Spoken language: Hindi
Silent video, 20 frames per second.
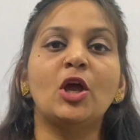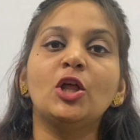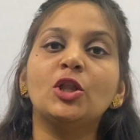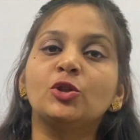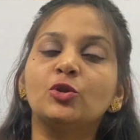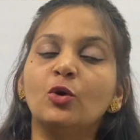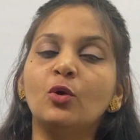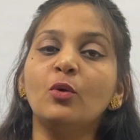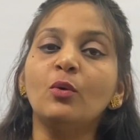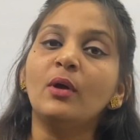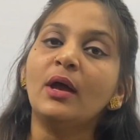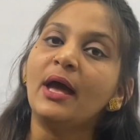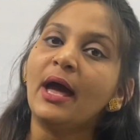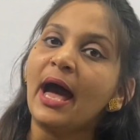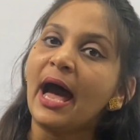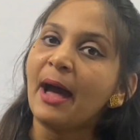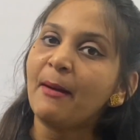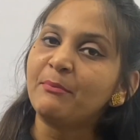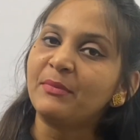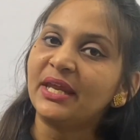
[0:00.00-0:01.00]
तो
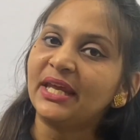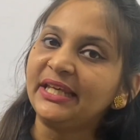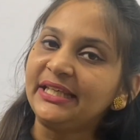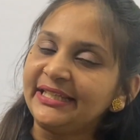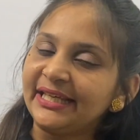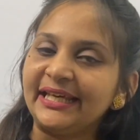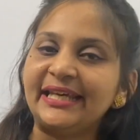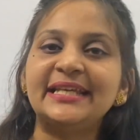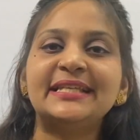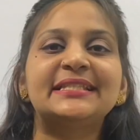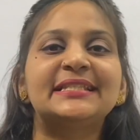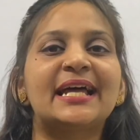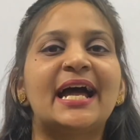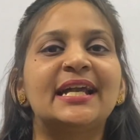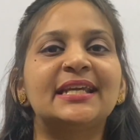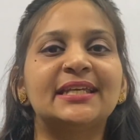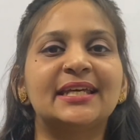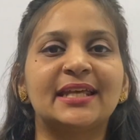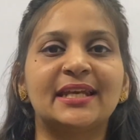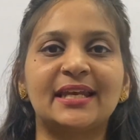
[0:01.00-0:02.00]
हमने यही
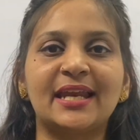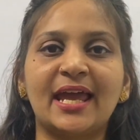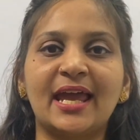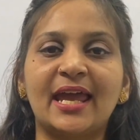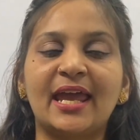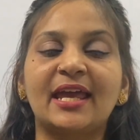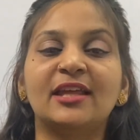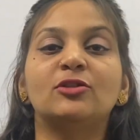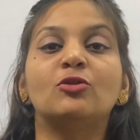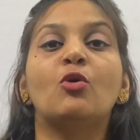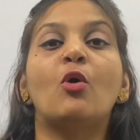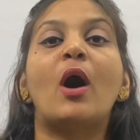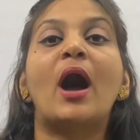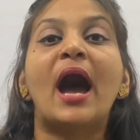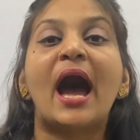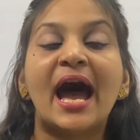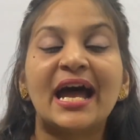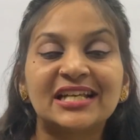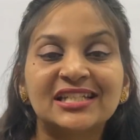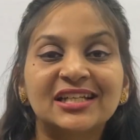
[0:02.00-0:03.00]
स्टार्ट करना है तो
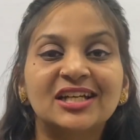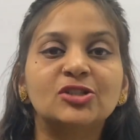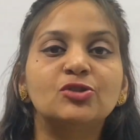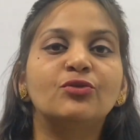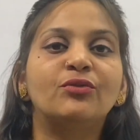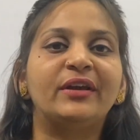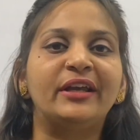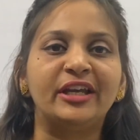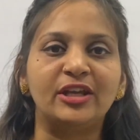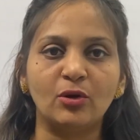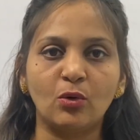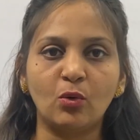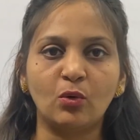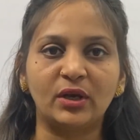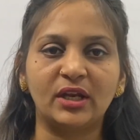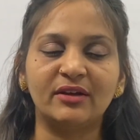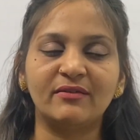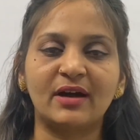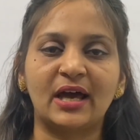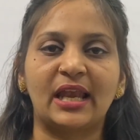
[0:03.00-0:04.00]
आज का जो वीडियो
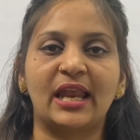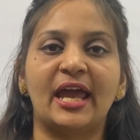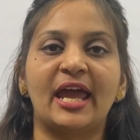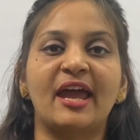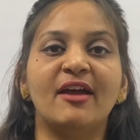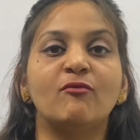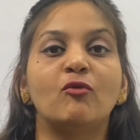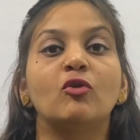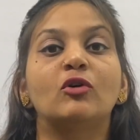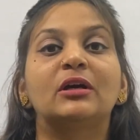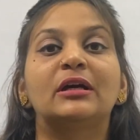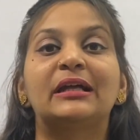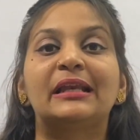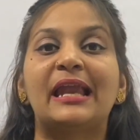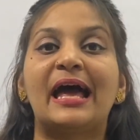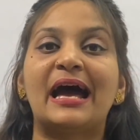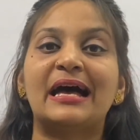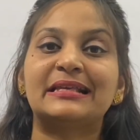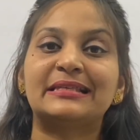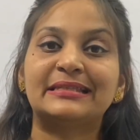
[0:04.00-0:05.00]
होने वाला है वो
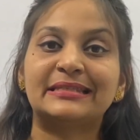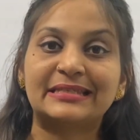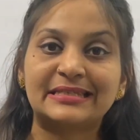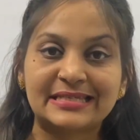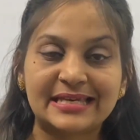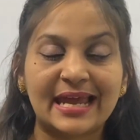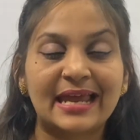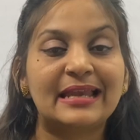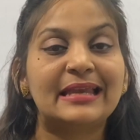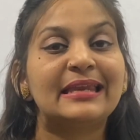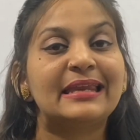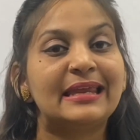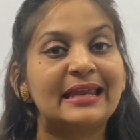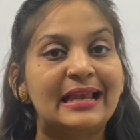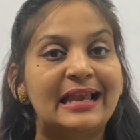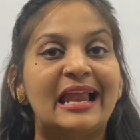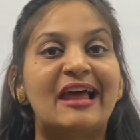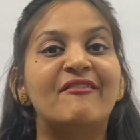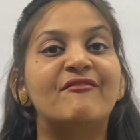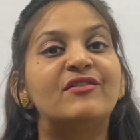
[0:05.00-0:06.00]
क्लास 10,
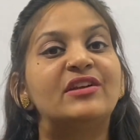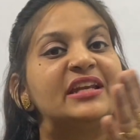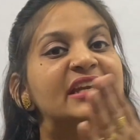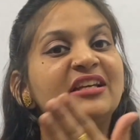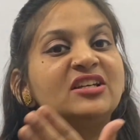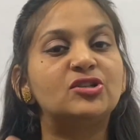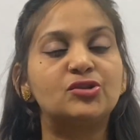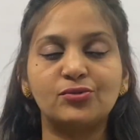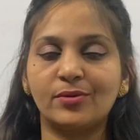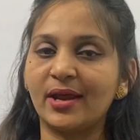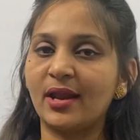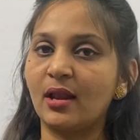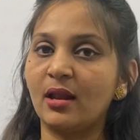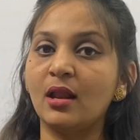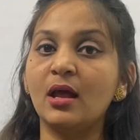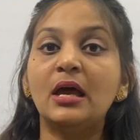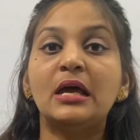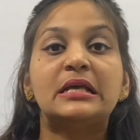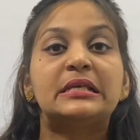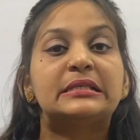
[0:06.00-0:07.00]
11 एंड 12
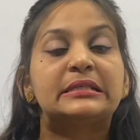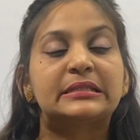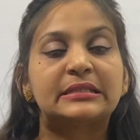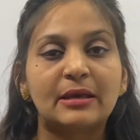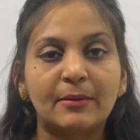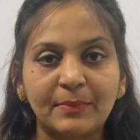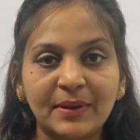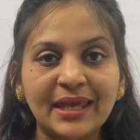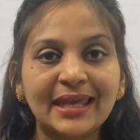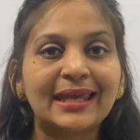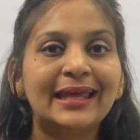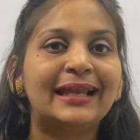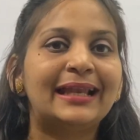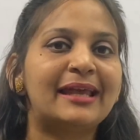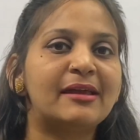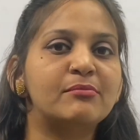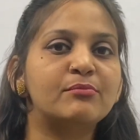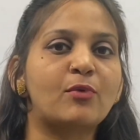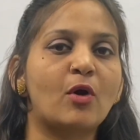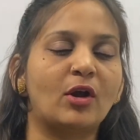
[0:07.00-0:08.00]
सभी के लिए
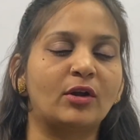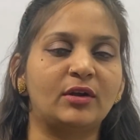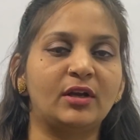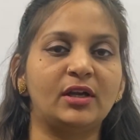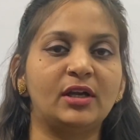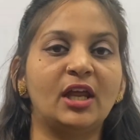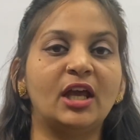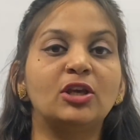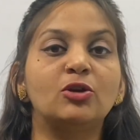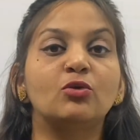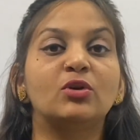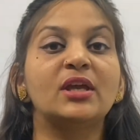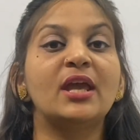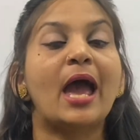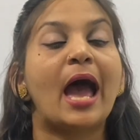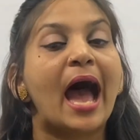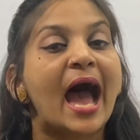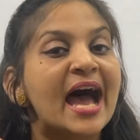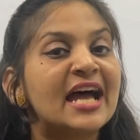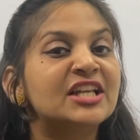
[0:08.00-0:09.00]
इम्पॉर्टेंट है क्योंकि
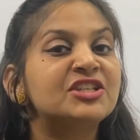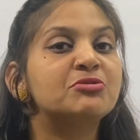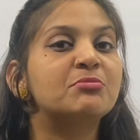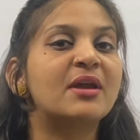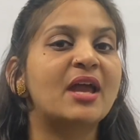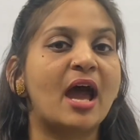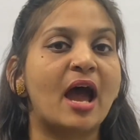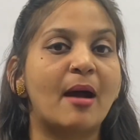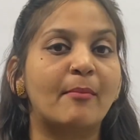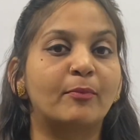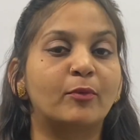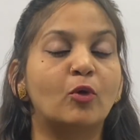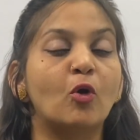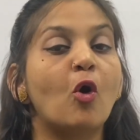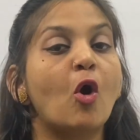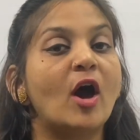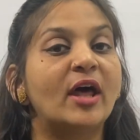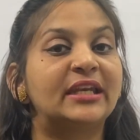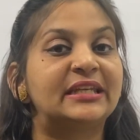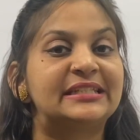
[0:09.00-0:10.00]
आज मैं आपको
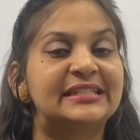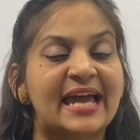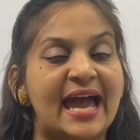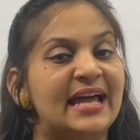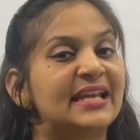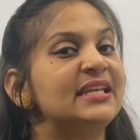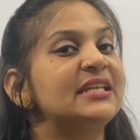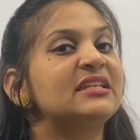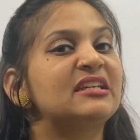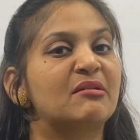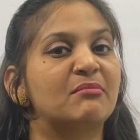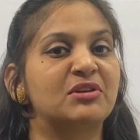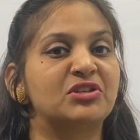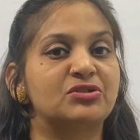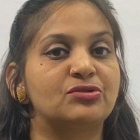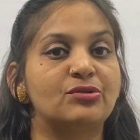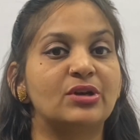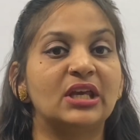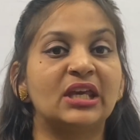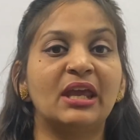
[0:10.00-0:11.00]
ऑर्गेनिक
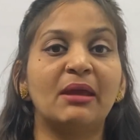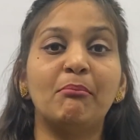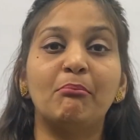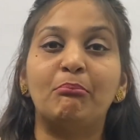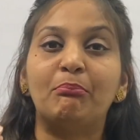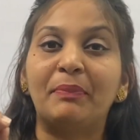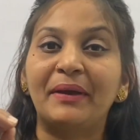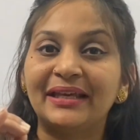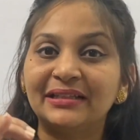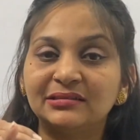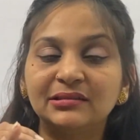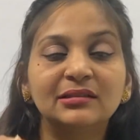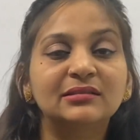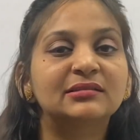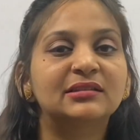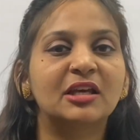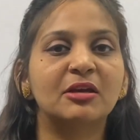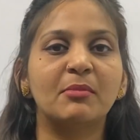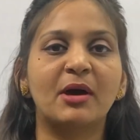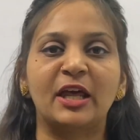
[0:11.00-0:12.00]
केमिस्ट्री के बेसिक्स
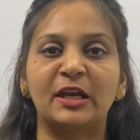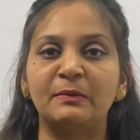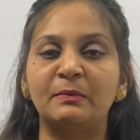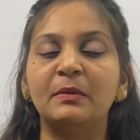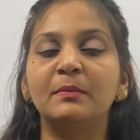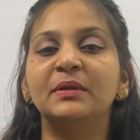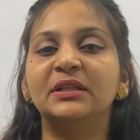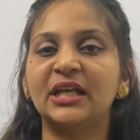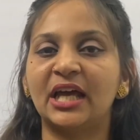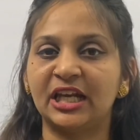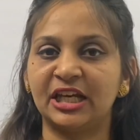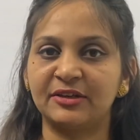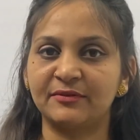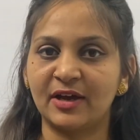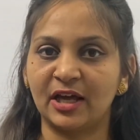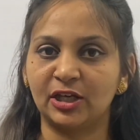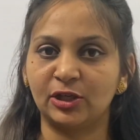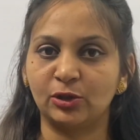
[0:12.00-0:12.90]
के बारे में बताने वाली